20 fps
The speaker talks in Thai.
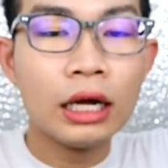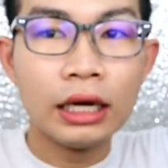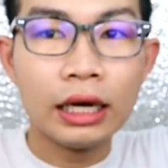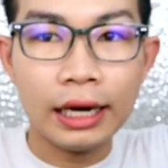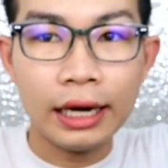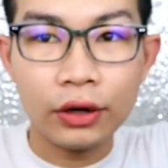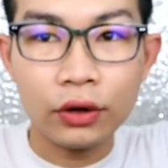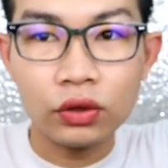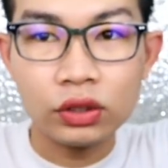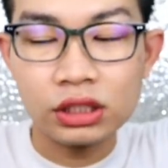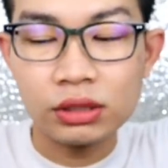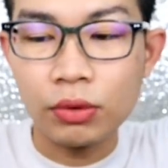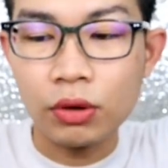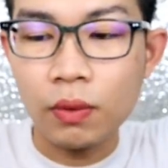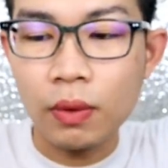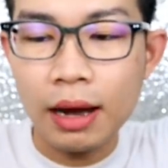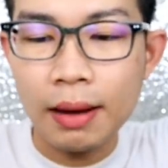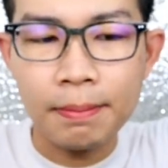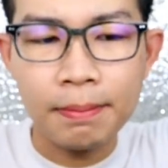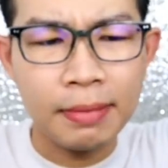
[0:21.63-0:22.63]
หลายๆคนจะบอ
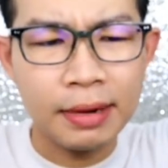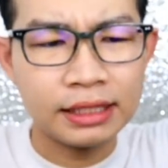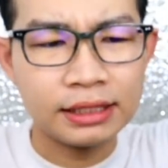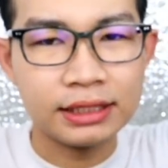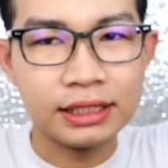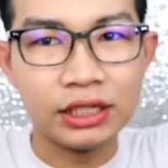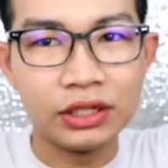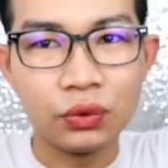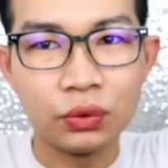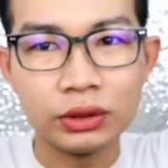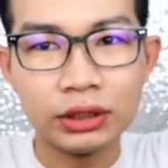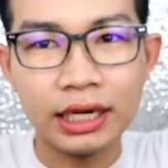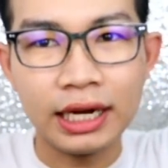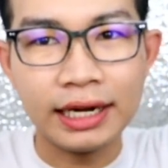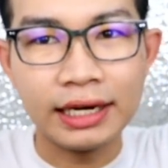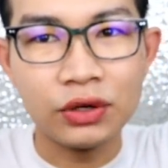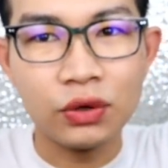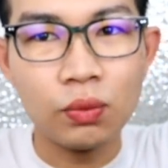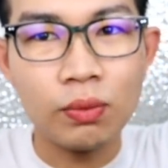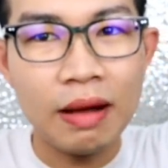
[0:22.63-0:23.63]
กว่ามันสีรุ้งยังไง
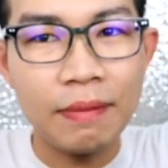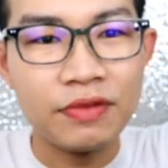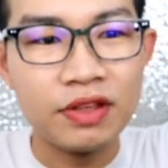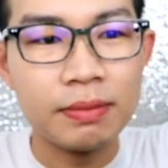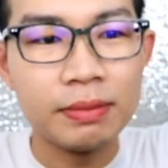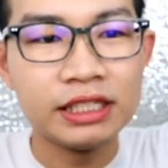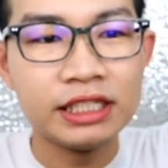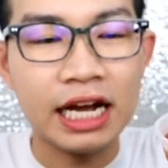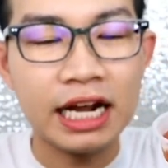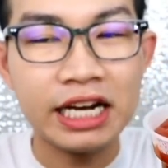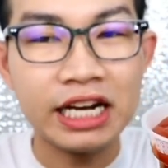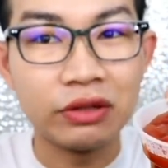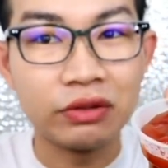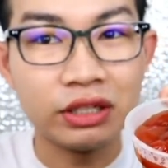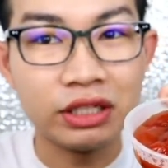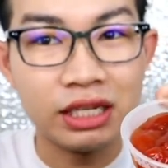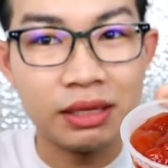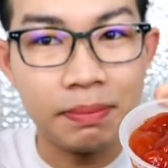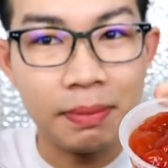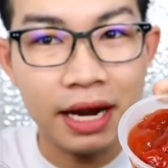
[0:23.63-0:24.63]
ดูแบบนี้ไม่ชัดเดี๋ยว
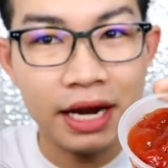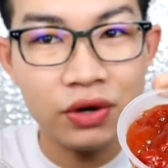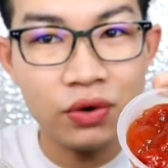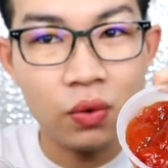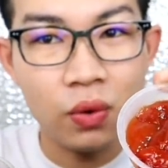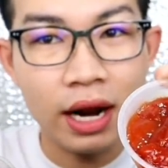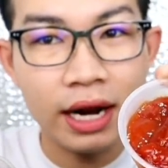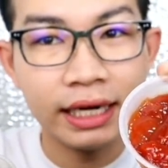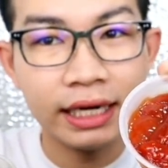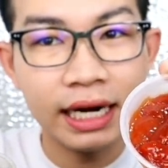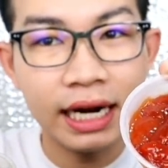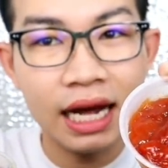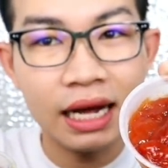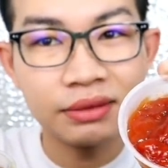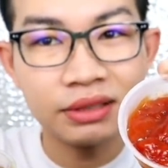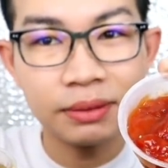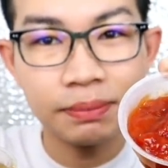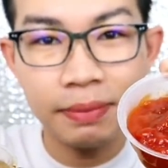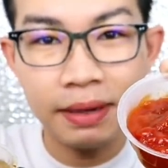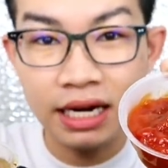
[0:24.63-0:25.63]
ตีหยิบมาให้ดูอันนี้นะครั
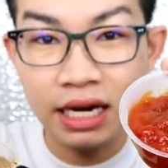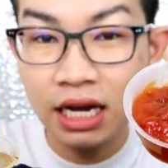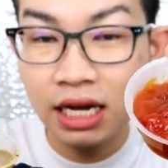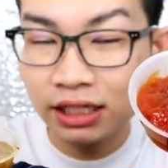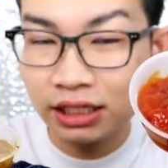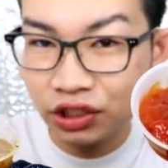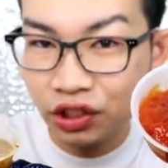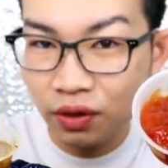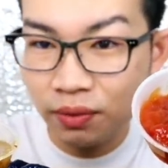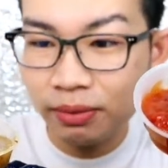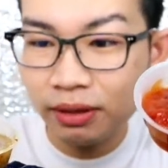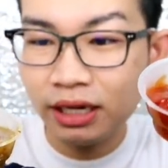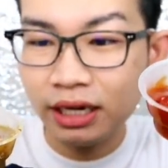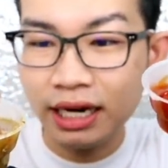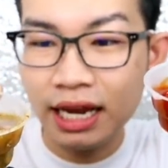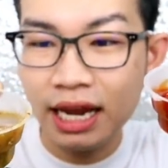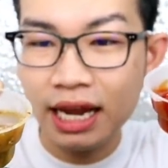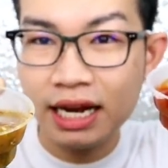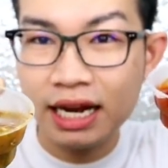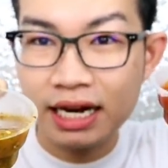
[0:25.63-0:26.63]
บจะเป็นซอสมะเขือ
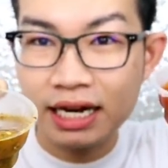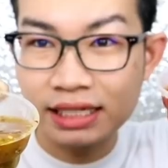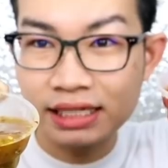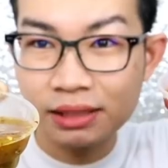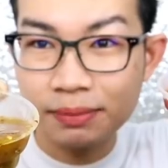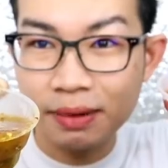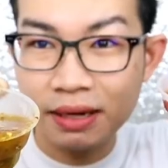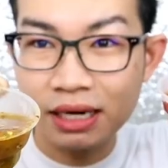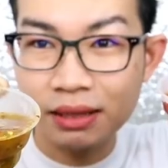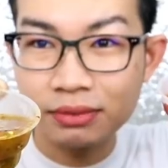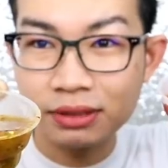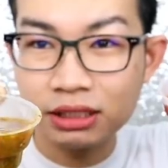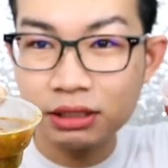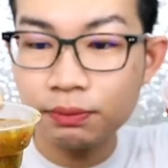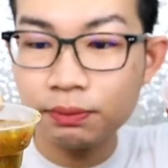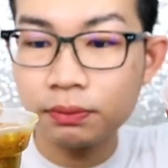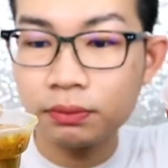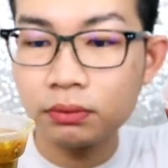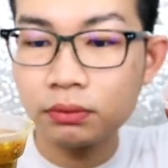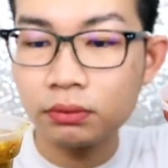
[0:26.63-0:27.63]
เทศอันนี้จะเป็นน้ำจิ้ม